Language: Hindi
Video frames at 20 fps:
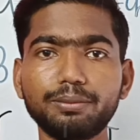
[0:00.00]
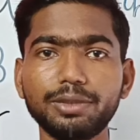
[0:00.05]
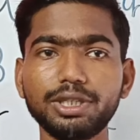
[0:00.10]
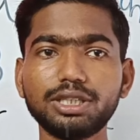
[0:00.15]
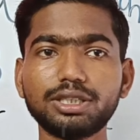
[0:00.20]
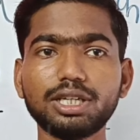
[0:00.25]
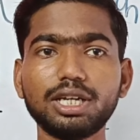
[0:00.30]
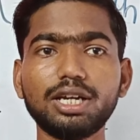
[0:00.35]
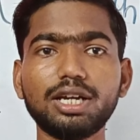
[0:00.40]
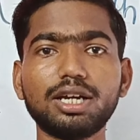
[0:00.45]

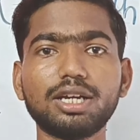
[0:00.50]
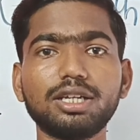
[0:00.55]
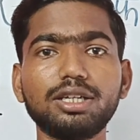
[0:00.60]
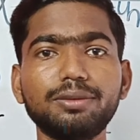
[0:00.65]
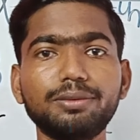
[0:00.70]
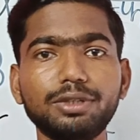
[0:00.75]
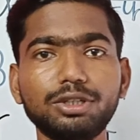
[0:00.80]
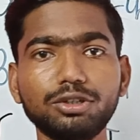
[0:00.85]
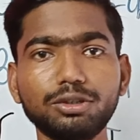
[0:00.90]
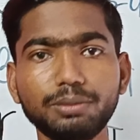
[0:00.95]
मिलते हैं
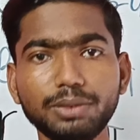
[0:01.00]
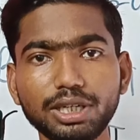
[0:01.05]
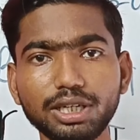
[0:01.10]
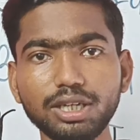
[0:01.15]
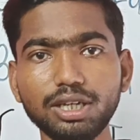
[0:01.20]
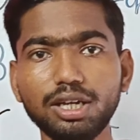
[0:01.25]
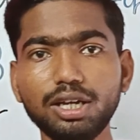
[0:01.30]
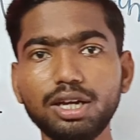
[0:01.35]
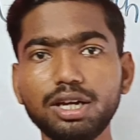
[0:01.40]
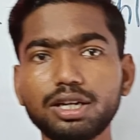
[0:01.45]
अगली वीडियो में
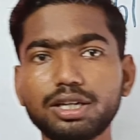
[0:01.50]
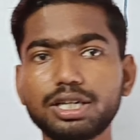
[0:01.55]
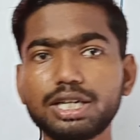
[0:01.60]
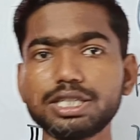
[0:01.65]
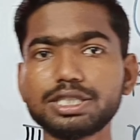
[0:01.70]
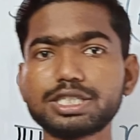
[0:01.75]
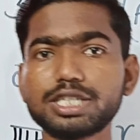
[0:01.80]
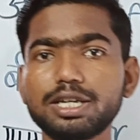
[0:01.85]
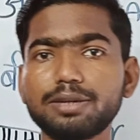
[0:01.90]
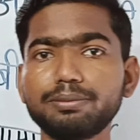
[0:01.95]

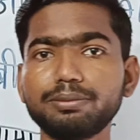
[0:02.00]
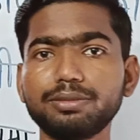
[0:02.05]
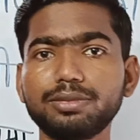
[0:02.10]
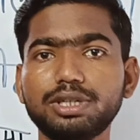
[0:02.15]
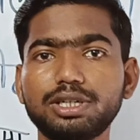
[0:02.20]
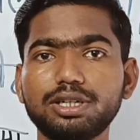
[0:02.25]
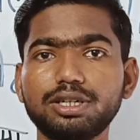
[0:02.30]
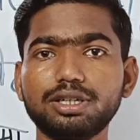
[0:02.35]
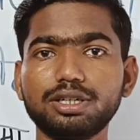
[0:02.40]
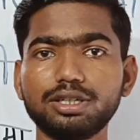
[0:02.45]
कल से हम
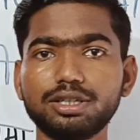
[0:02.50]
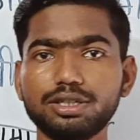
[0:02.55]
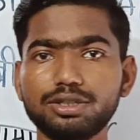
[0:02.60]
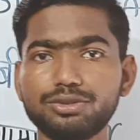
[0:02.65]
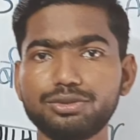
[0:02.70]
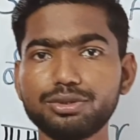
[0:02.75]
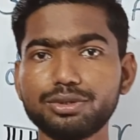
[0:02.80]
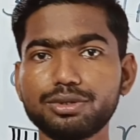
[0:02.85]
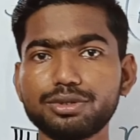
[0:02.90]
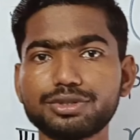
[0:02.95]

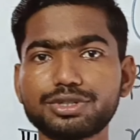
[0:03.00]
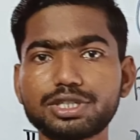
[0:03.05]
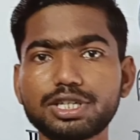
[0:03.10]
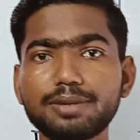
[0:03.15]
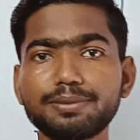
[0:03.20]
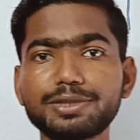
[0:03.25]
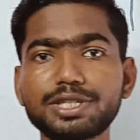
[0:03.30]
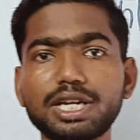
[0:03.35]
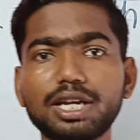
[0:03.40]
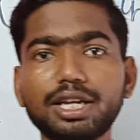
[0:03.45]
जो
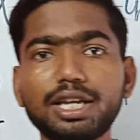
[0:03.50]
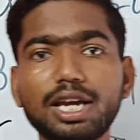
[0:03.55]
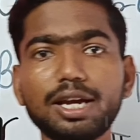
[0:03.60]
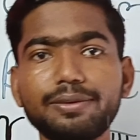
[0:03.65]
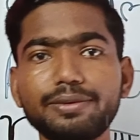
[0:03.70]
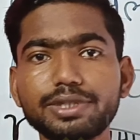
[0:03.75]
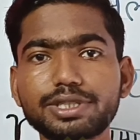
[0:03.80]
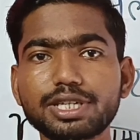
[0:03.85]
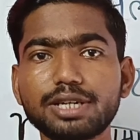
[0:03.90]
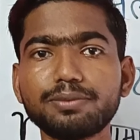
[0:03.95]
सम
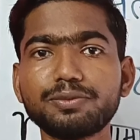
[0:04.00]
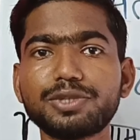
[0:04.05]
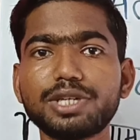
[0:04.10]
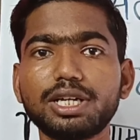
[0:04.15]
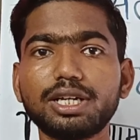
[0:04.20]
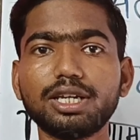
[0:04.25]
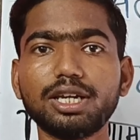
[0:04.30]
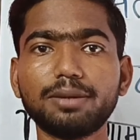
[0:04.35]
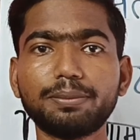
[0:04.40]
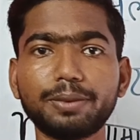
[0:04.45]
संख्या विषम
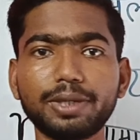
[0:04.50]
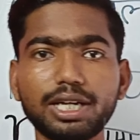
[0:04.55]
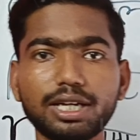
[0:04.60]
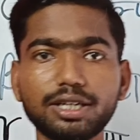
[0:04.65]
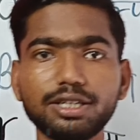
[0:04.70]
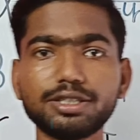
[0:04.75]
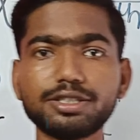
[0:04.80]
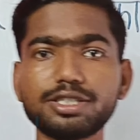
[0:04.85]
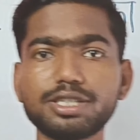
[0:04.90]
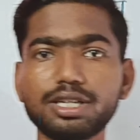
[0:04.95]
संख्या प्राकृत